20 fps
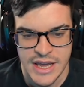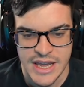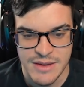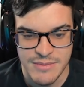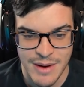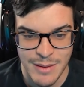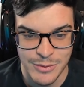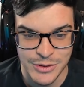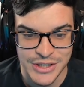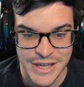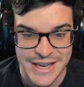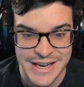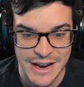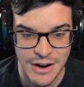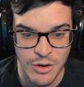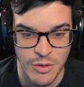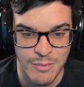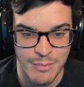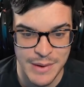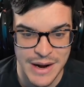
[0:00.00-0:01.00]
y vamos a ir a
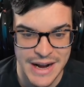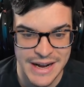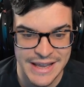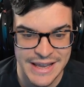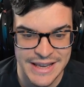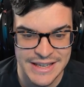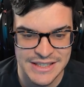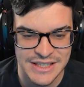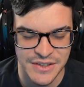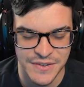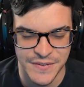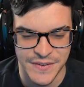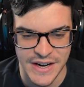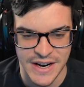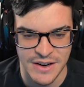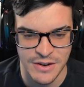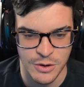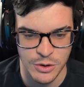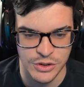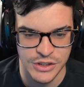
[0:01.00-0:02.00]
comprar ese
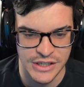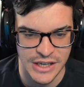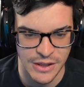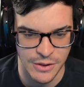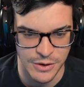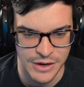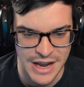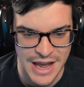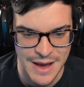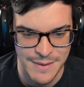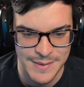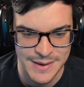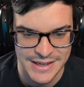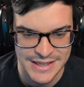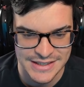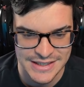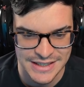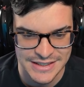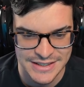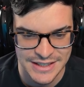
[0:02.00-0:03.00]
francotirador. A ver
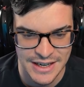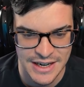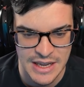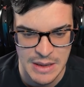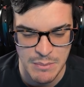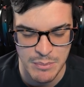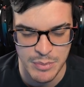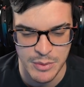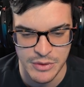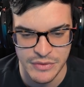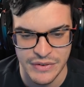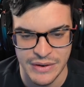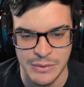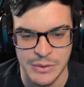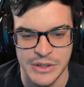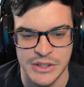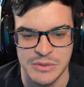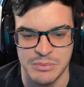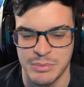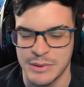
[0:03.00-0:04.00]
qué tal sale por
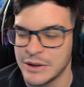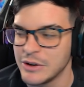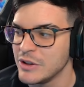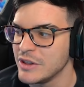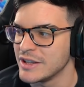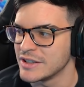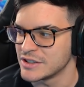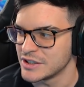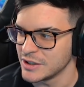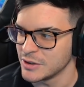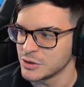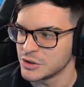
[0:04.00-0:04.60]
favor, espero y deseo,